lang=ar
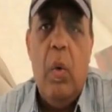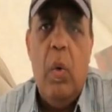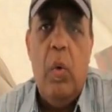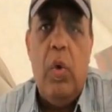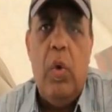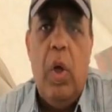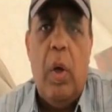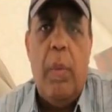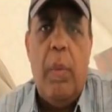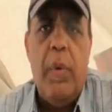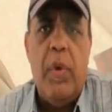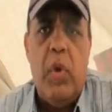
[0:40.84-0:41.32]

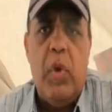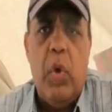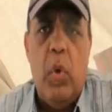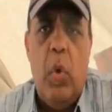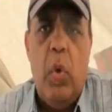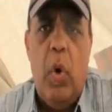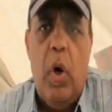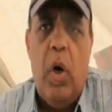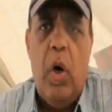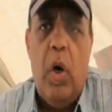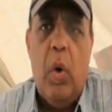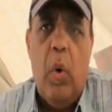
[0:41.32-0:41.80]
وضرب
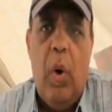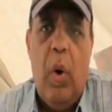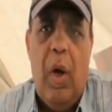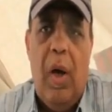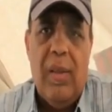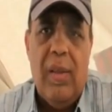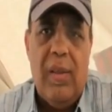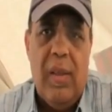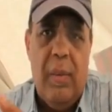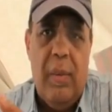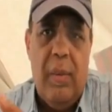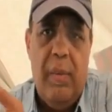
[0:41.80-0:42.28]
الثوار واللي
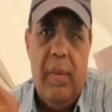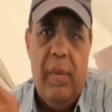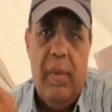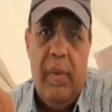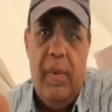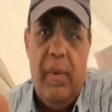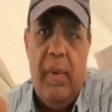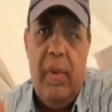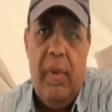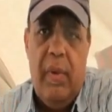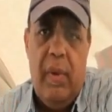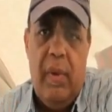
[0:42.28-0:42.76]
حصل
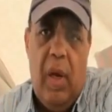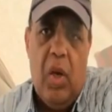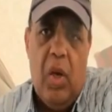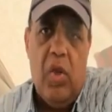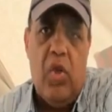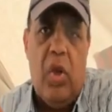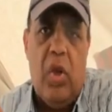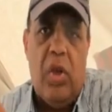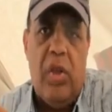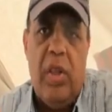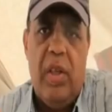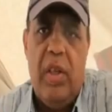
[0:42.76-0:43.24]
من
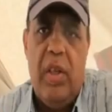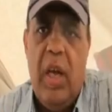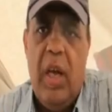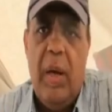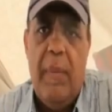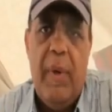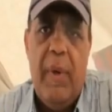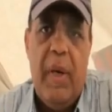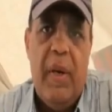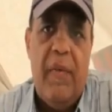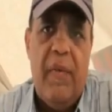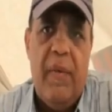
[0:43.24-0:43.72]
10
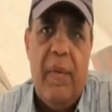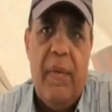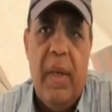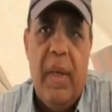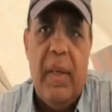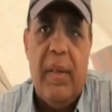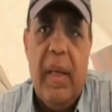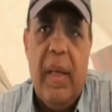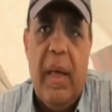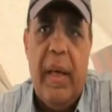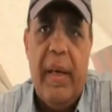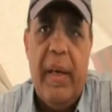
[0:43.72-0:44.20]
ايام هنا في
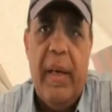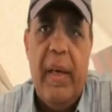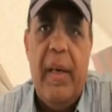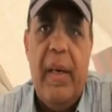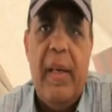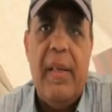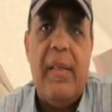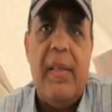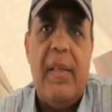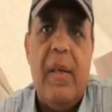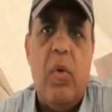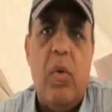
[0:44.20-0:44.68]
ميدان التحرير
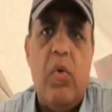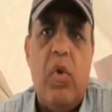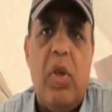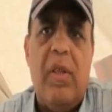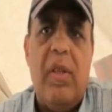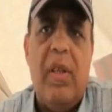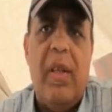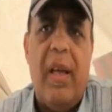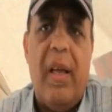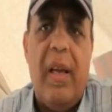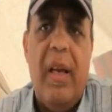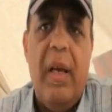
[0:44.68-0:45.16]
لسه وزاره
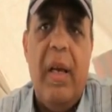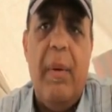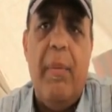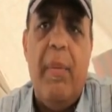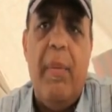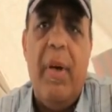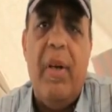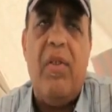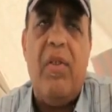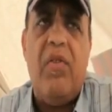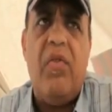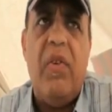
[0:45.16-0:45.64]
الداخليه
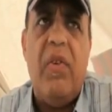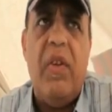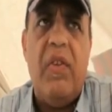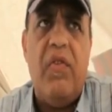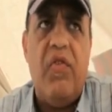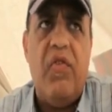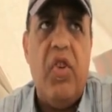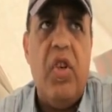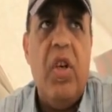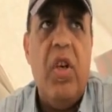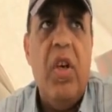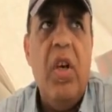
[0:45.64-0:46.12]
ما
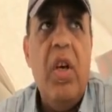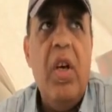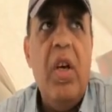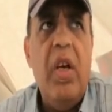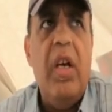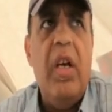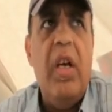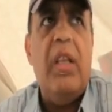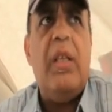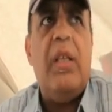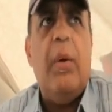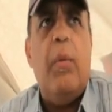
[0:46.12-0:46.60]
نطفتش
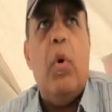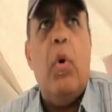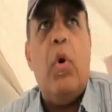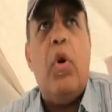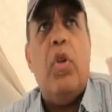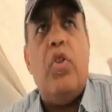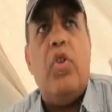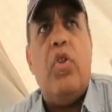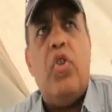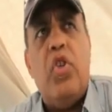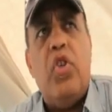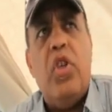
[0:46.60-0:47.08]
انت
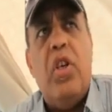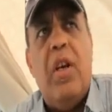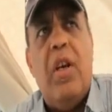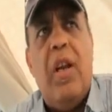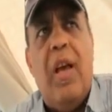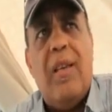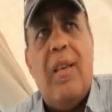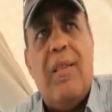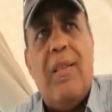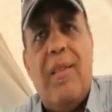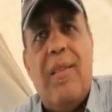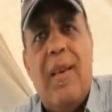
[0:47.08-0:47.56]
ممكن تشيل
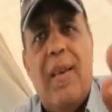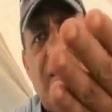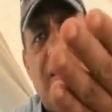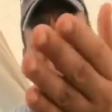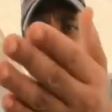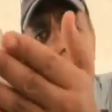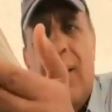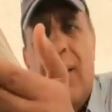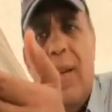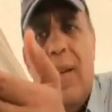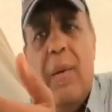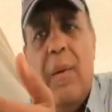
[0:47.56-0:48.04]
اللي على
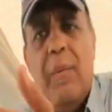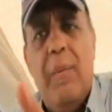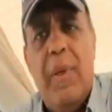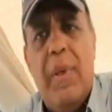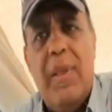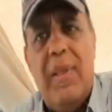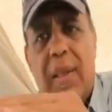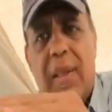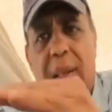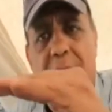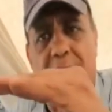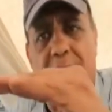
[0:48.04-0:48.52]
السطح
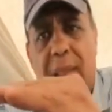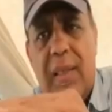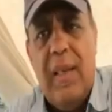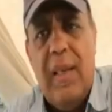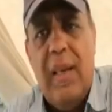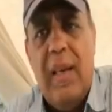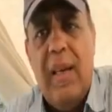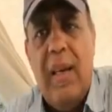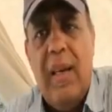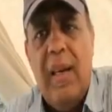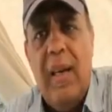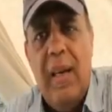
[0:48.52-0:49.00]
بس
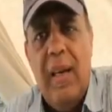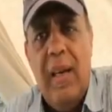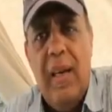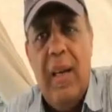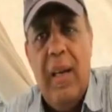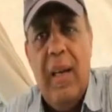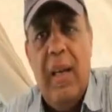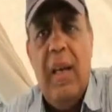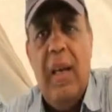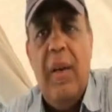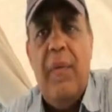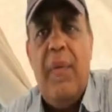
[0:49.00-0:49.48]
لسه
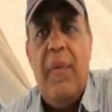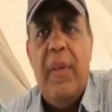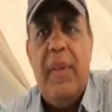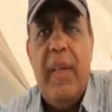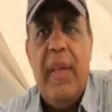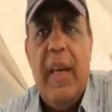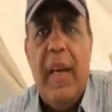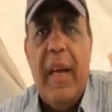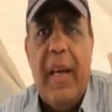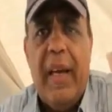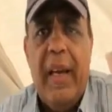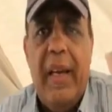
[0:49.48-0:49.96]
اللي في
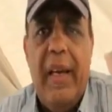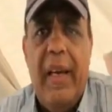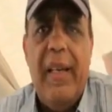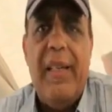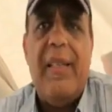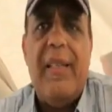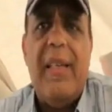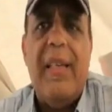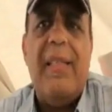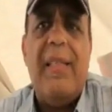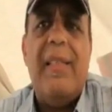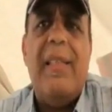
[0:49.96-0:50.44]
الداخل
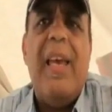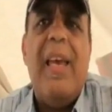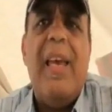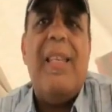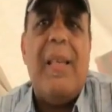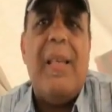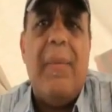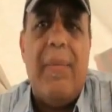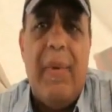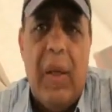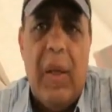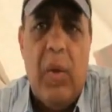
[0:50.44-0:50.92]
لسه
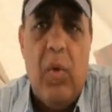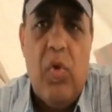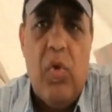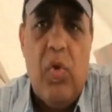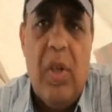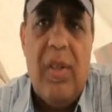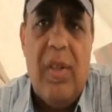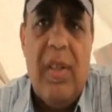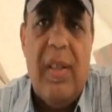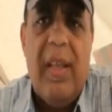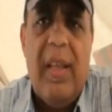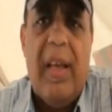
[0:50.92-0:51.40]
السياسه بتاعت
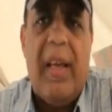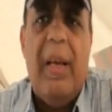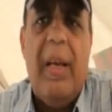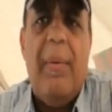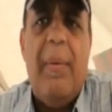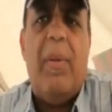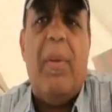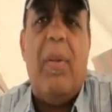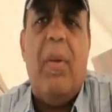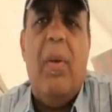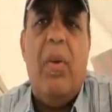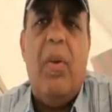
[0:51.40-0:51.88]
وزاره الداخليه
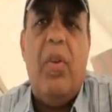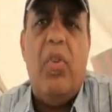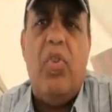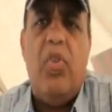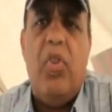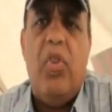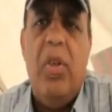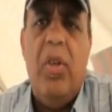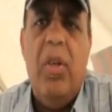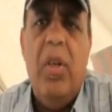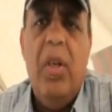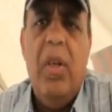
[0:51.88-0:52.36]
ما
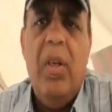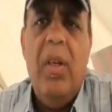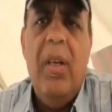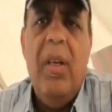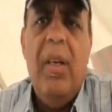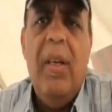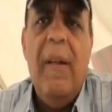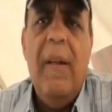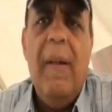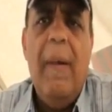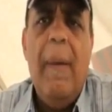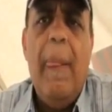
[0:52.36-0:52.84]
اتغيرتش بالنسبه
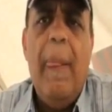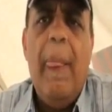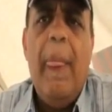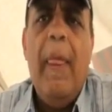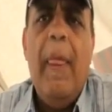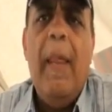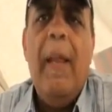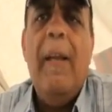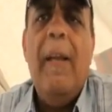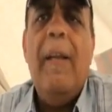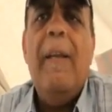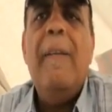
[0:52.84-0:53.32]
للحته دي
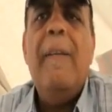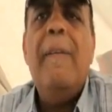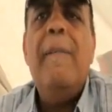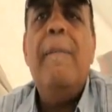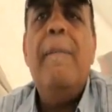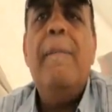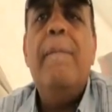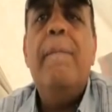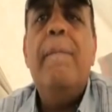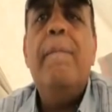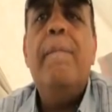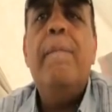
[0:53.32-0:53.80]
بس
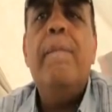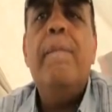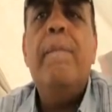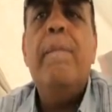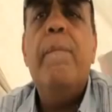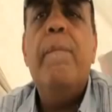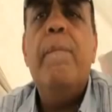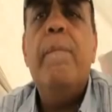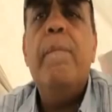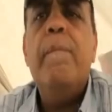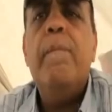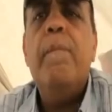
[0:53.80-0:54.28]
بيقال ان في
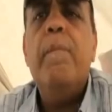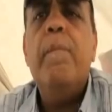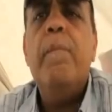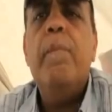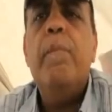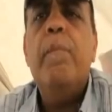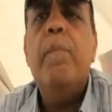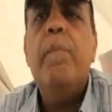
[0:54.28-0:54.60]
ناس